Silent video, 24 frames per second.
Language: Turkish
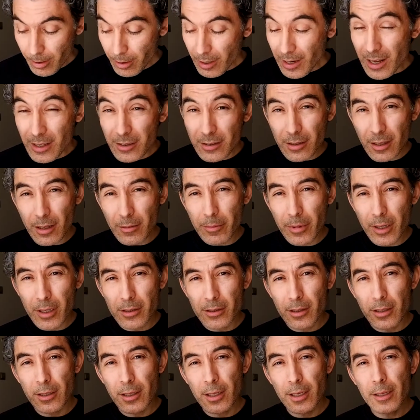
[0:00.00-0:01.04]
Lens'ten
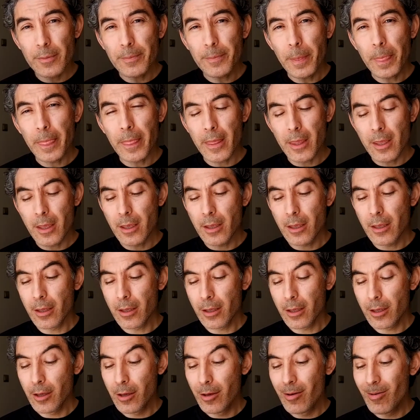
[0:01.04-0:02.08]
bahsedelim.
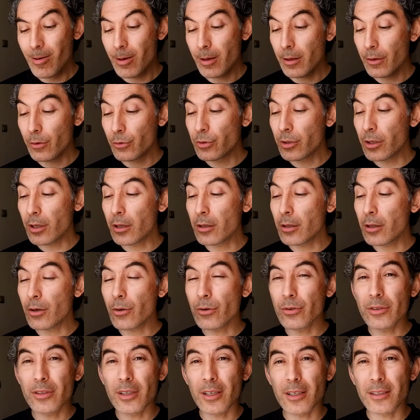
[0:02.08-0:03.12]
Üzerinde
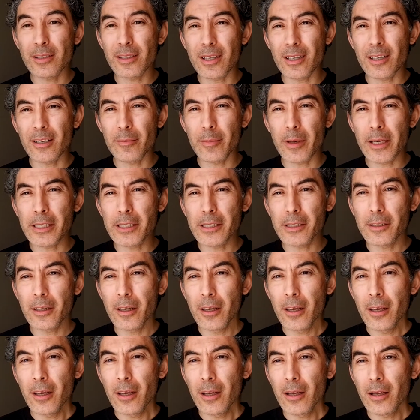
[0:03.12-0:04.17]
1855
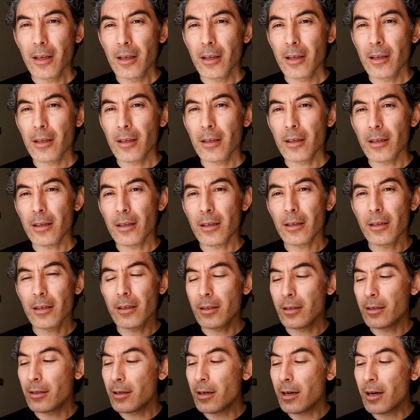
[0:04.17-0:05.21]
e,
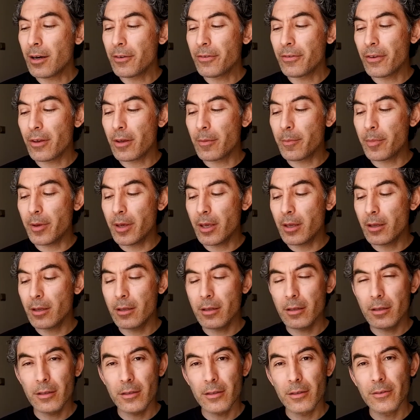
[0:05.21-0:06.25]
AFP
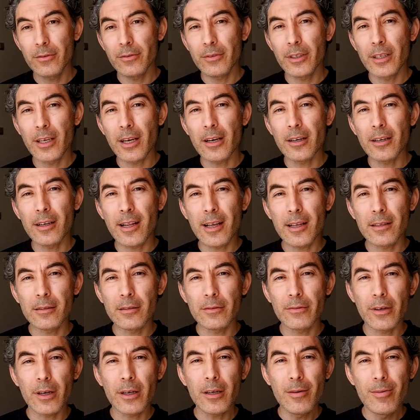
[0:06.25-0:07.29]
VR
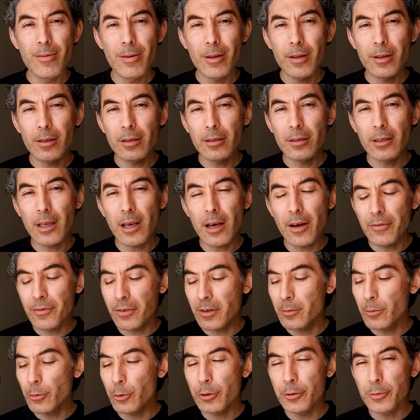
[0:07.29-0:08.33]
lens var.
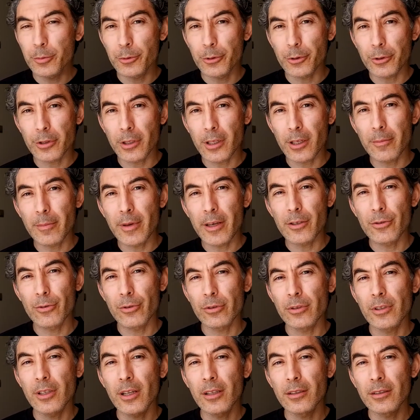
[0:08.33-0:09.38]
Diyaframı 3.5 ile
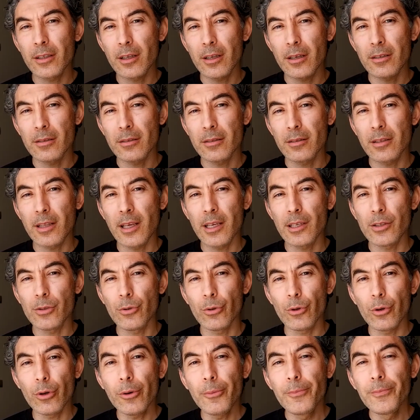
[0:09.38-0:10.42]
5.6 arası
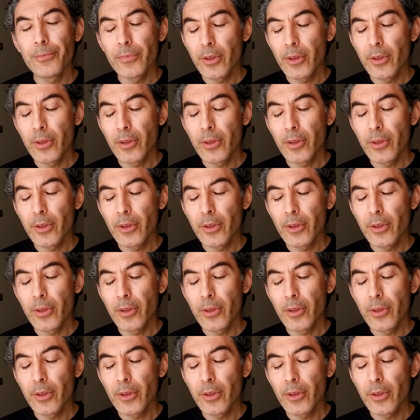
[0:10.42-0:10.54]
değişiyor.